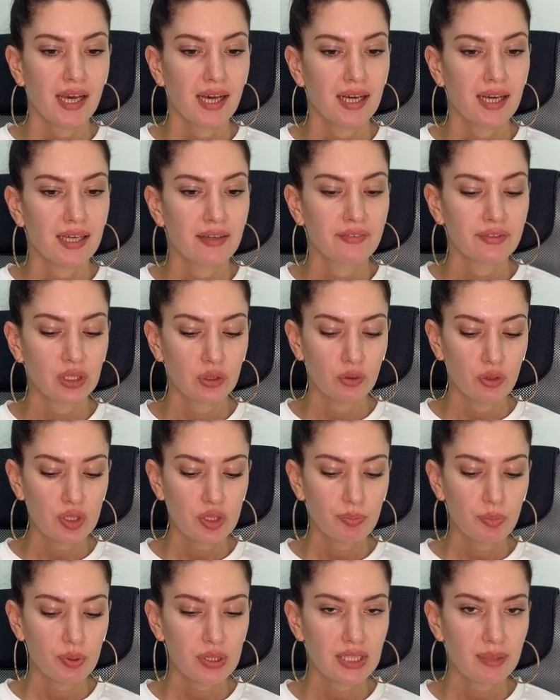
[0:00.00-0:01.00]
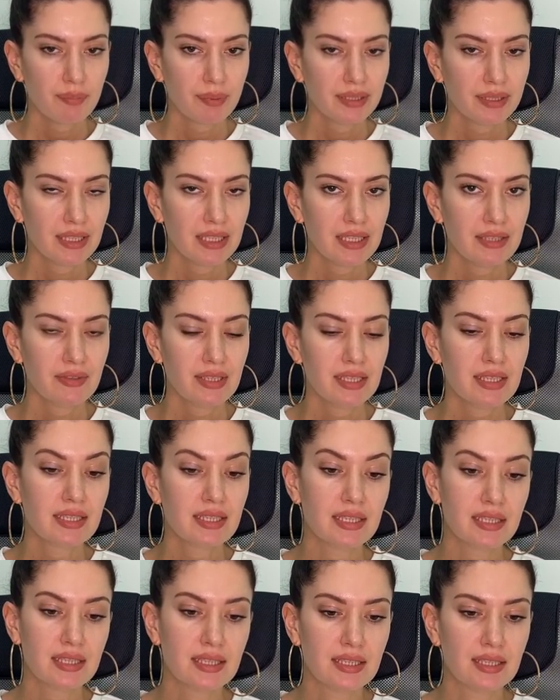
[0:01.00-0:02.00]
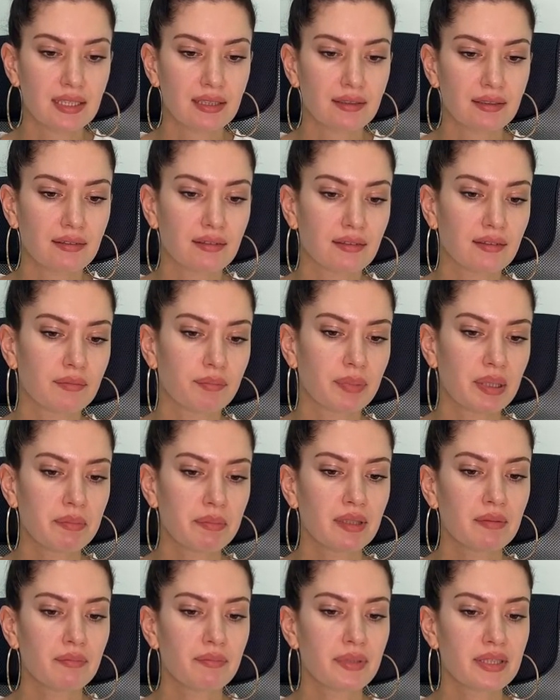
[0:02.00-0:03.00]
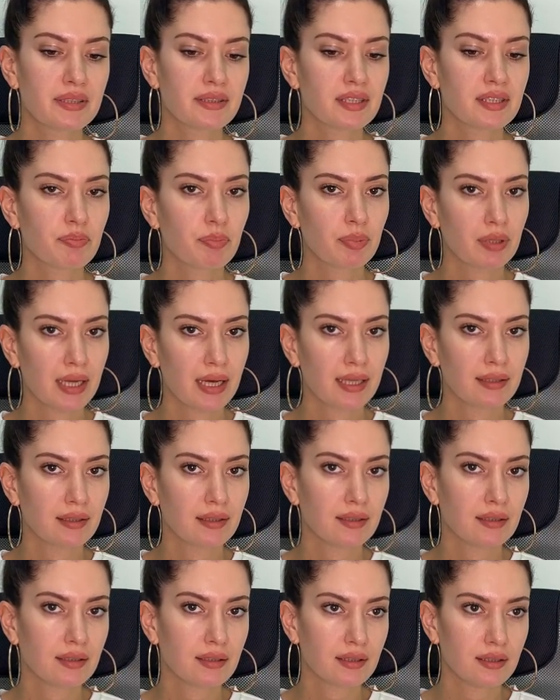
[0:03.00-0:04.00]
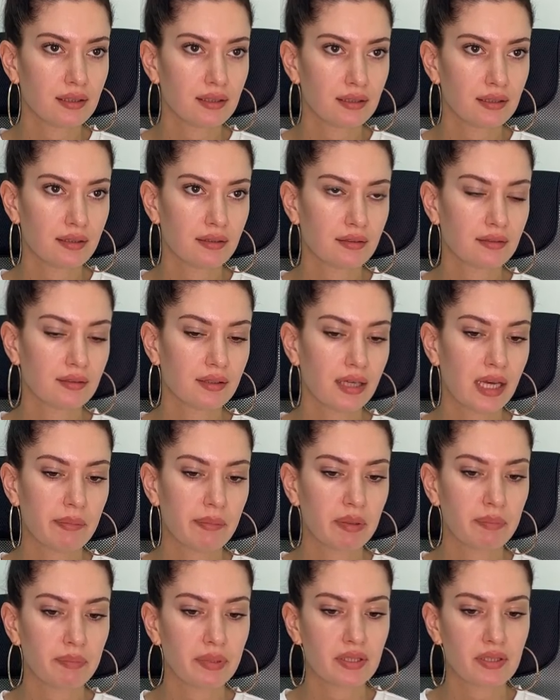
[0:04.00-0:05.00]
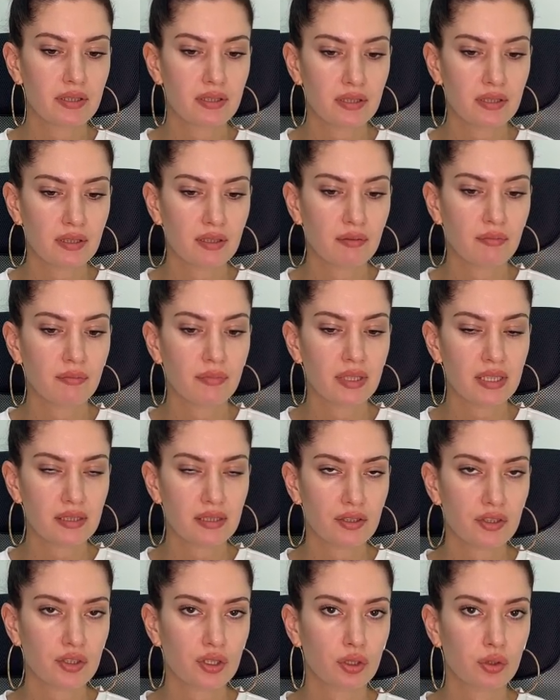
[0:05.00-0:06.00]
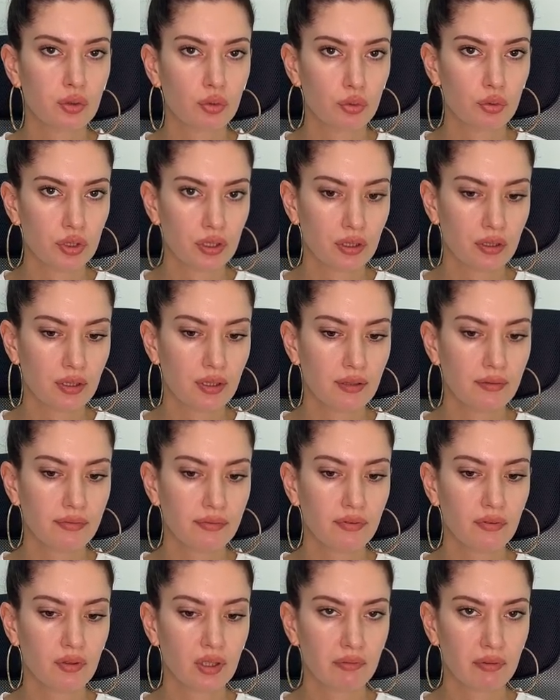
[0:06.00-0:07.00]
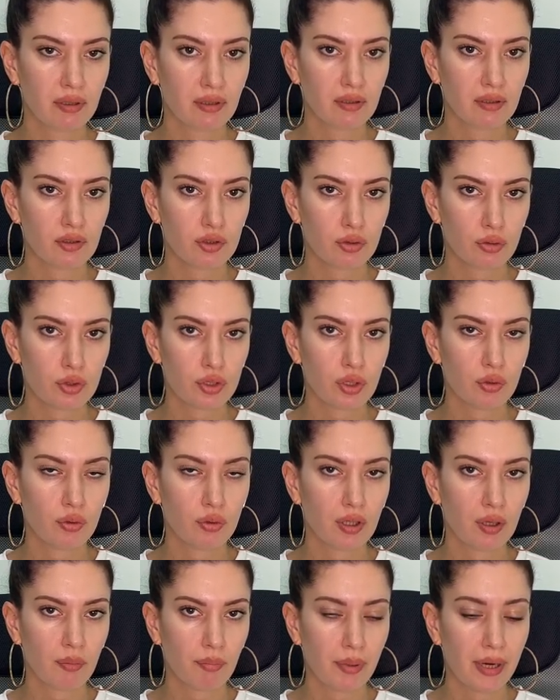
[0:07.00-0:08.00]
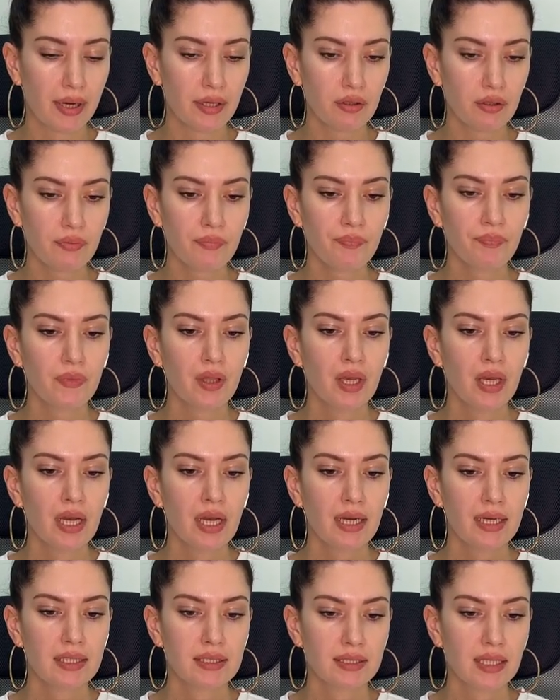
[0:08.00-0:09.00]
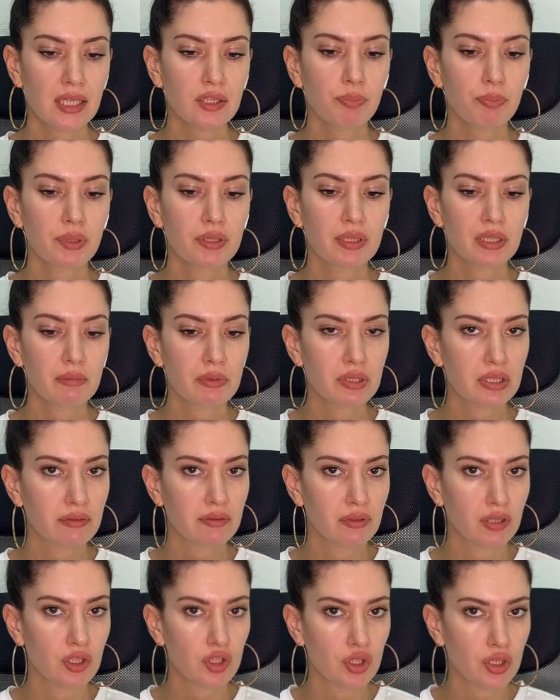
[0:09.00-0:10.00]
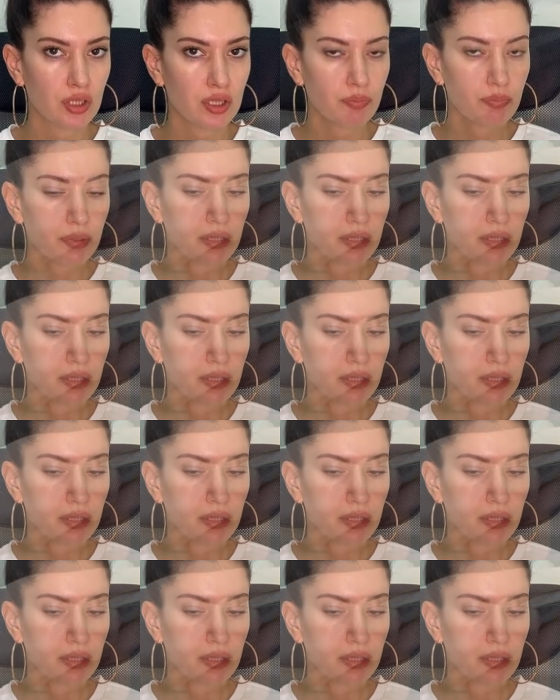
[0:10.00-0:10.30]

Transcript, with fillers: А, второй способ – это инвестиции. А, помимо бизнес-плана и найма пяти местных сотрудников в новосозданную компанию, кандидату потребуется вложить